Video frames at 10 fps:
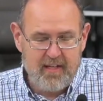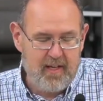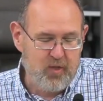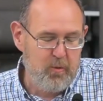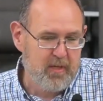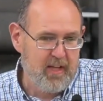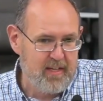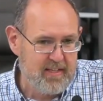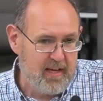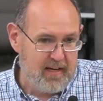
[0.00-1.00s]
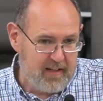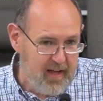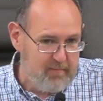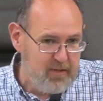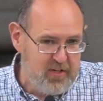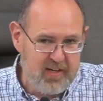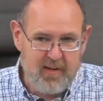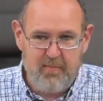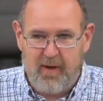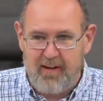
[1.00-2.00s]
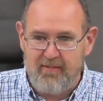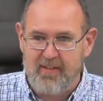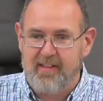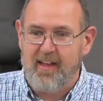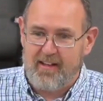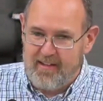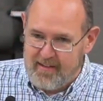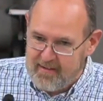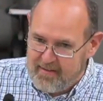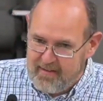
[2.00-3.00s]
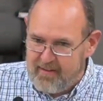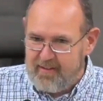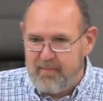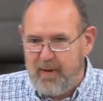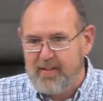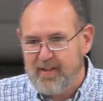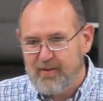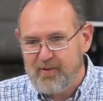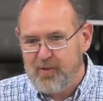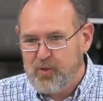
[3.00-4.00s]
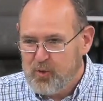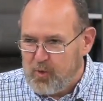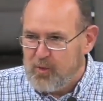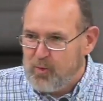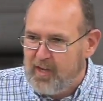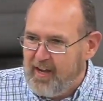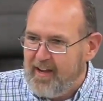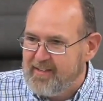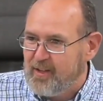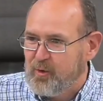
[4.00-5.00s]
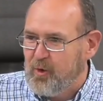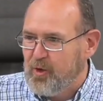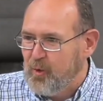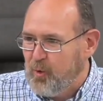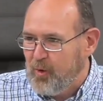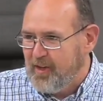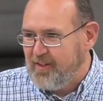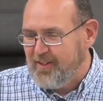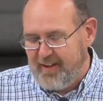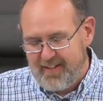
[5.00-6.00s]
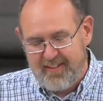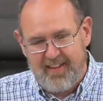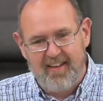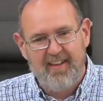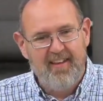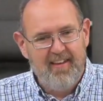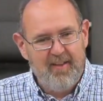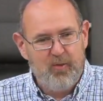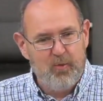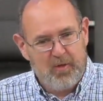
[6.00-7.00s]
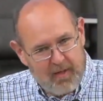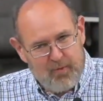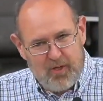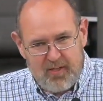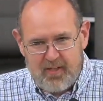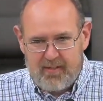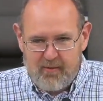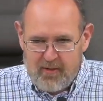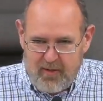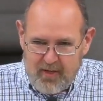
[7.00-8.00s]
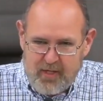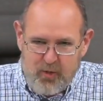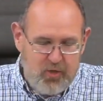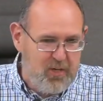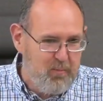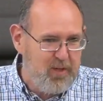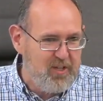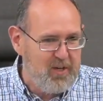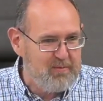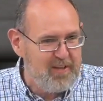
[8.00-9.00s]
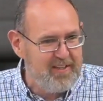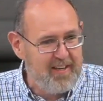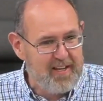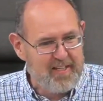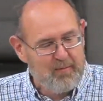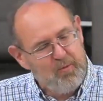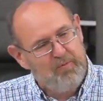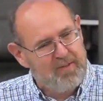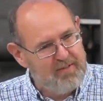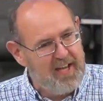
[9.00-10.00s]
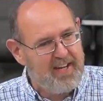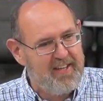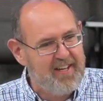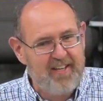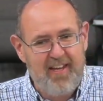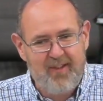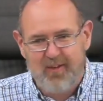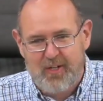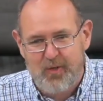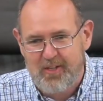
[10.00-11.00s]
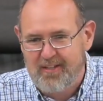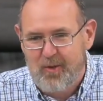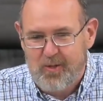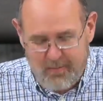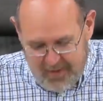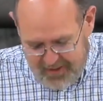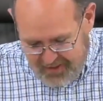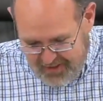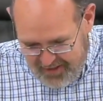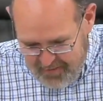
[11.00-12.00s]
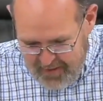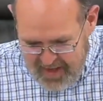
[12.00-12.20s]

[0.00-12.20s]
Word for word: особенно когда на старых кладбищах копали, всегда, когда так э, лопатка что-то ударяется, такое глухое, интересное, думаю, там сейчас это горшочек будет чем-то интересным. Ну, всякое находили, но горшочек с золотом не находили.